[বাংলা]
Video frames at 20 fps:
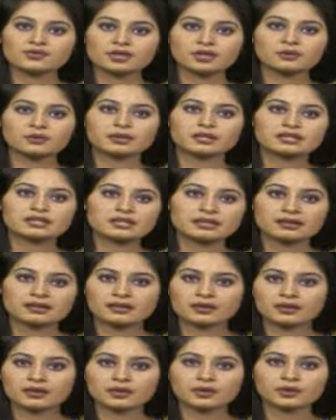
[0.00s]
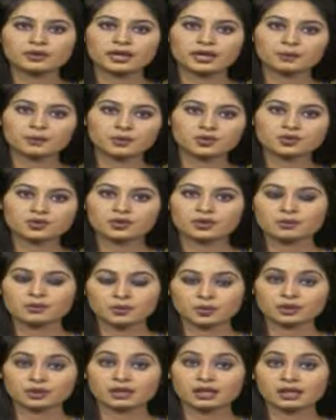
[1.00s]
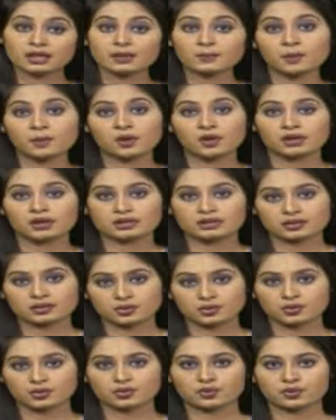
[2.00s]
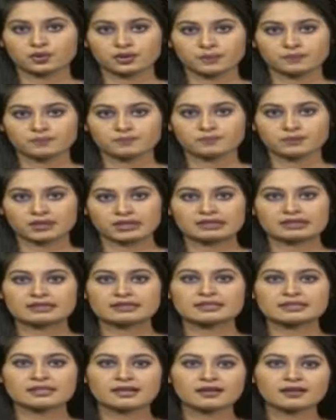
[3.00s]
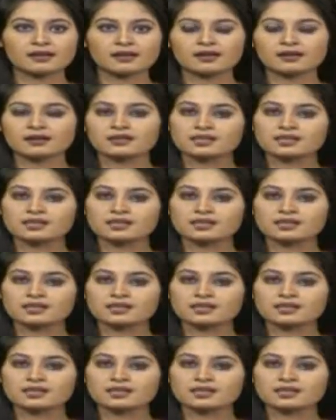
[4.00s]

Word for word: ড্রাগনের চারা লাগানোর এক বছরের মধ্যেই ফল আসতে শুরু করে প্রাকৃতিক সার আর